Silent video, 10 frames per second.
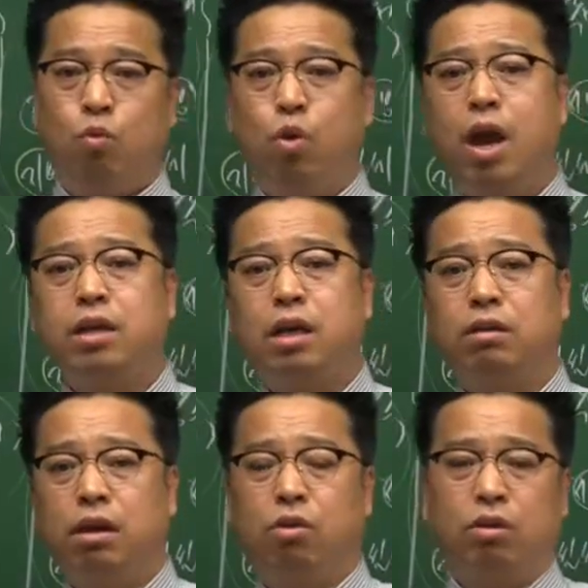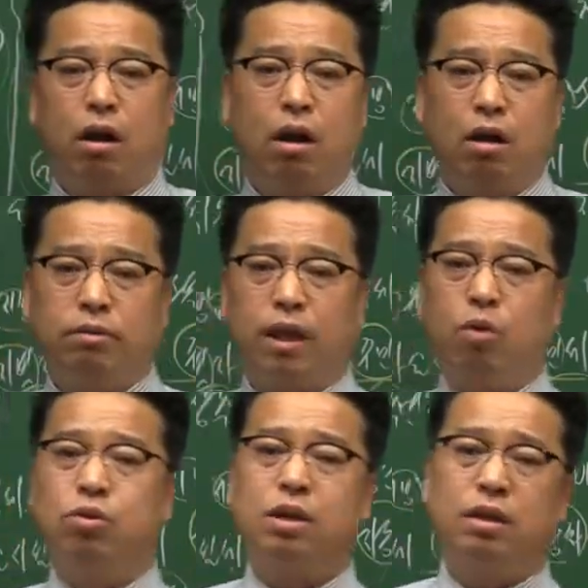왜 얘들이 거기다가
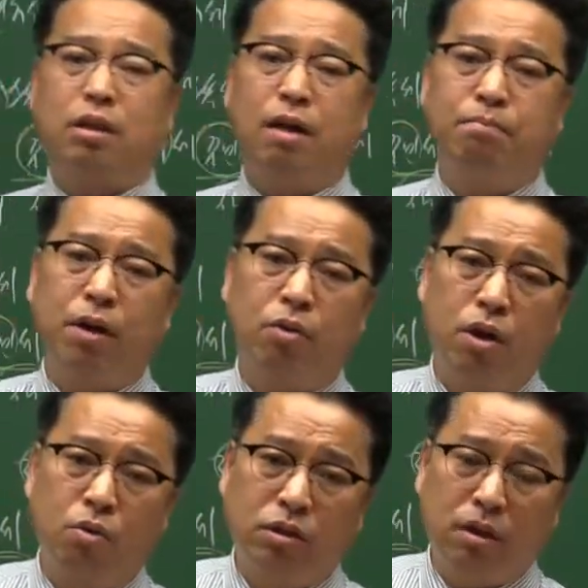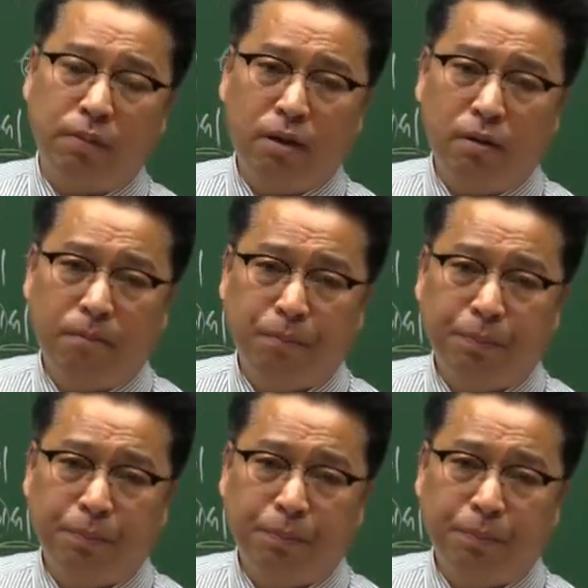내고장 담배를 애용하자고 해요?